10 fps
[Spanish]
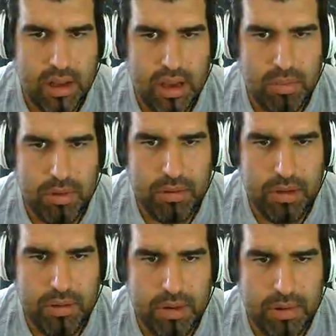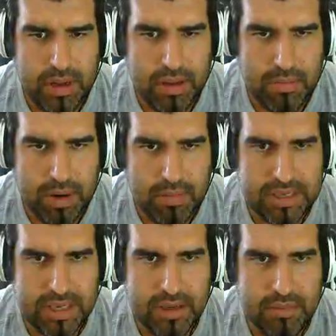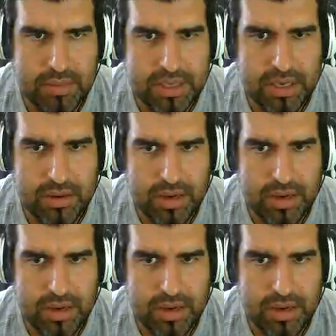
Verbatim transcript: Ah, no, pues viene, viene, viene para acá. Mira, me sigue, me sigue.